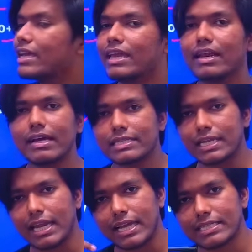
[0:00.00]
इनका
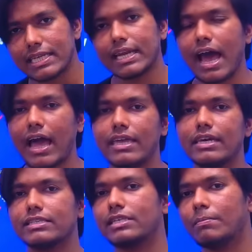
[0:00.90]
सिलेक्शन हाई
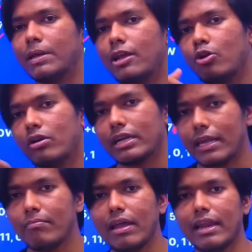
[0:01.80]
है सभी लोग
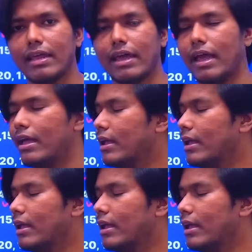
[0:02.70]
टीम में ले रहे हैं